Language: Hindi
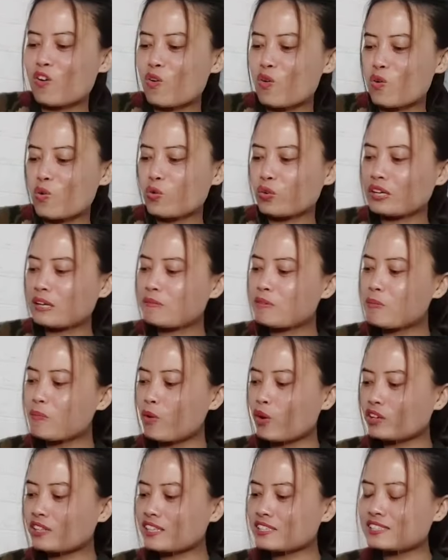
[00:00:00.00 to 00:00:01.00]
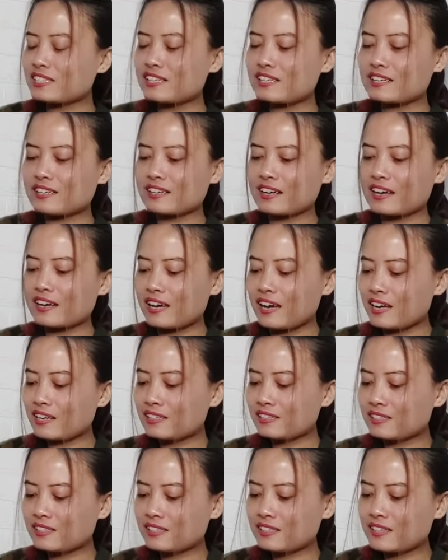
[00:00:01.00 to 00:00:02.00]
ओ oh, ये भी बहुत अच्छा लग रहा है यार
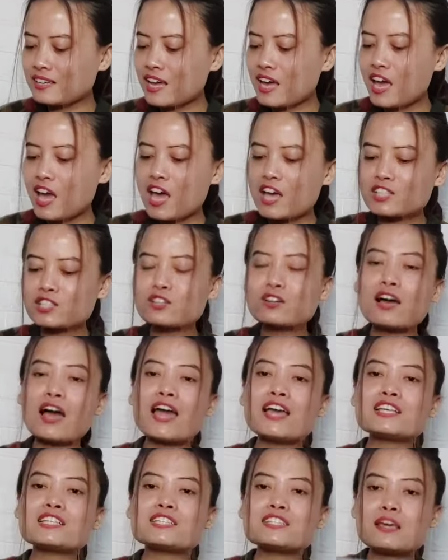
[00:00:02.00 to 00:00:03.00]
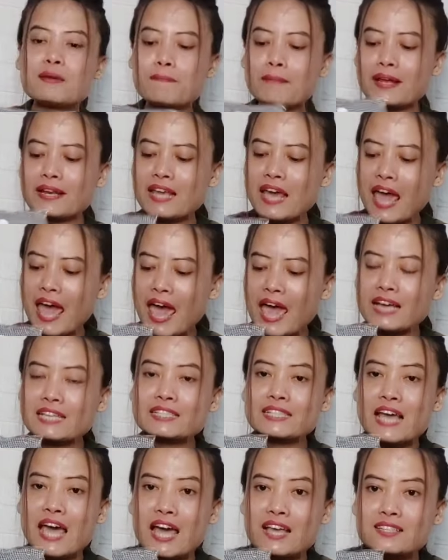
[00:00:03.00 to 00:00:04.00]
सो so गाइस ये मैंने
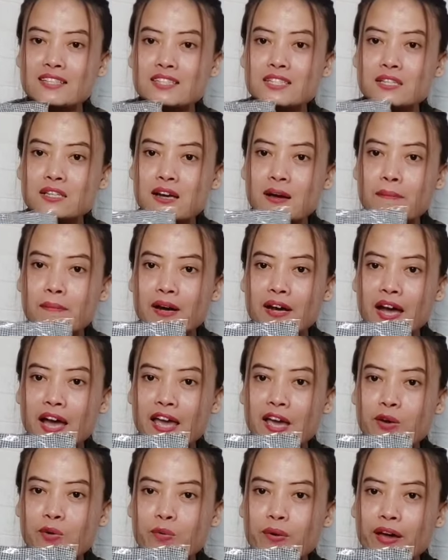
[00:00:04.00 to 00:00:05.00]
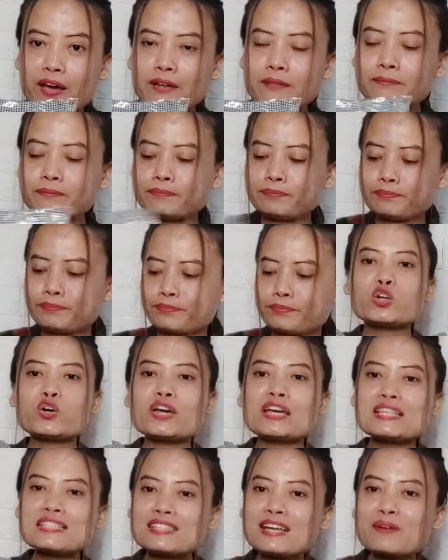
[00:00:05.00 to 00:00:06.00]
एक्स एस का मंगाया हुआ है तो
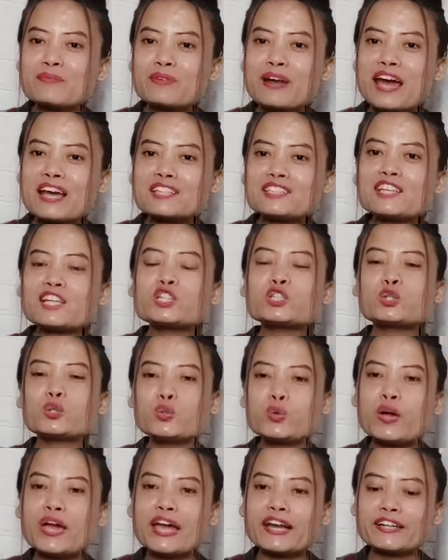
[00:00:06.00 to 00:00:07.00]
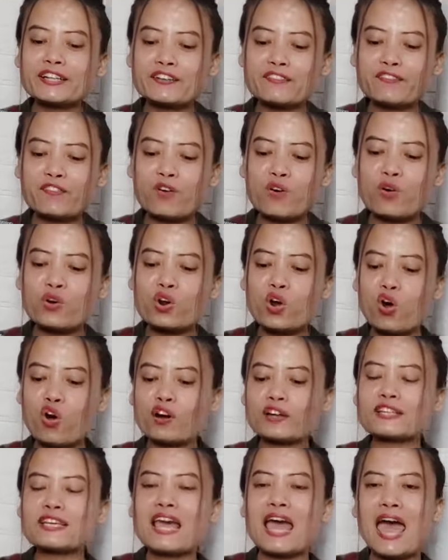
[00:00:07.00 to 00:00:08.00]
इसका प्राइस है फोर
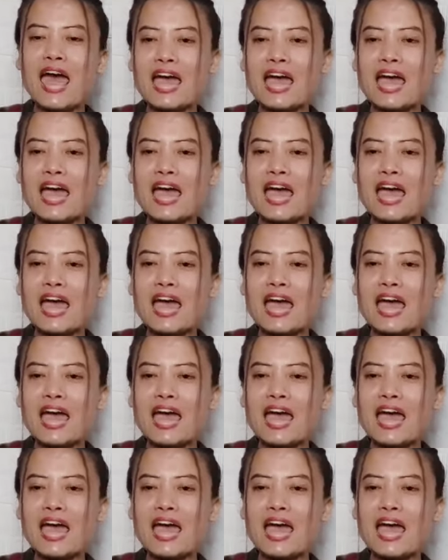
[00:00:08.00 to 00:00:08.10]
और ये